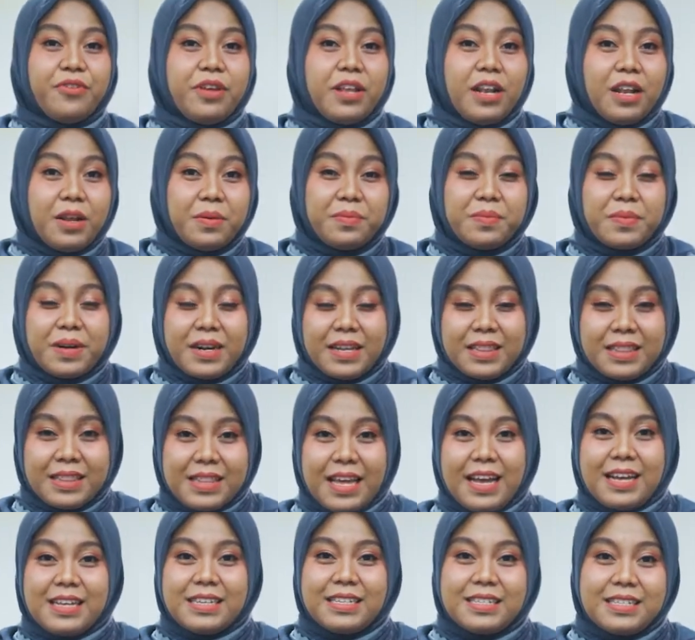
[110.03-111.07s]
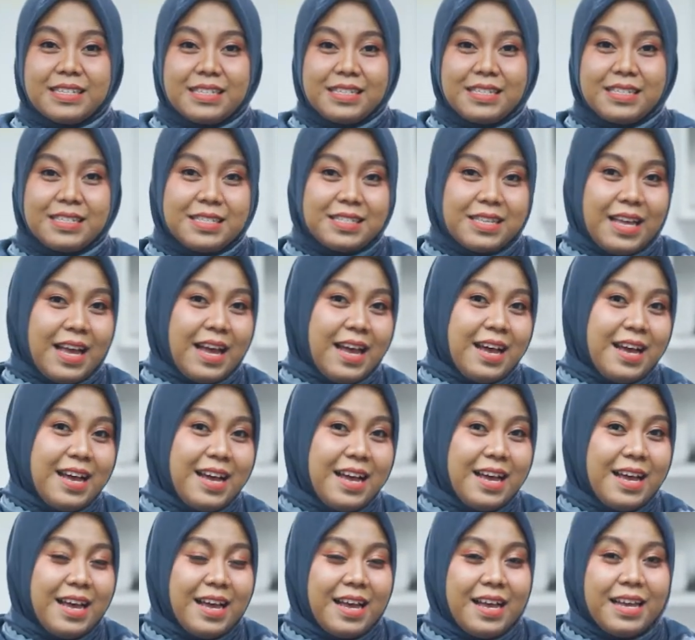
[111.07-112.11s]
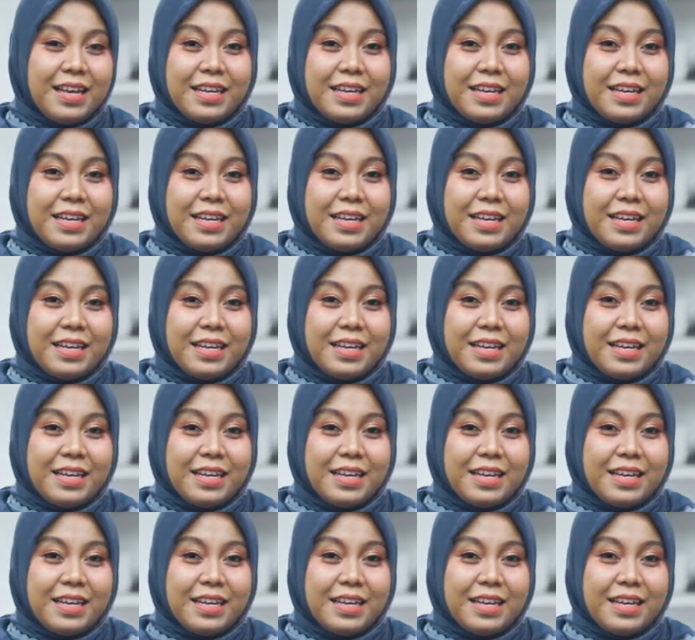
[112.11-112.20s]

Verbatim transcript: film Rentang Kisah.